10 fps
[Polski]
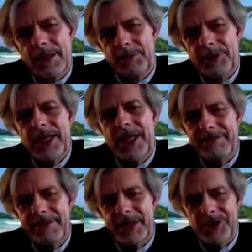
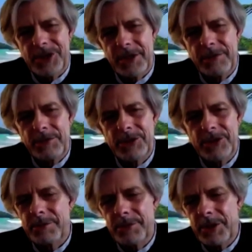przejawiać się,
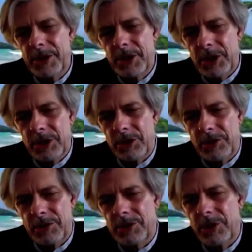żeby
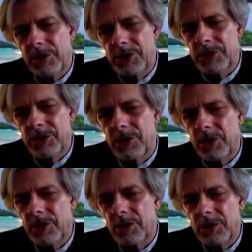y, dojść
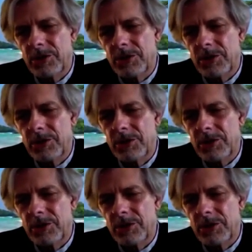do,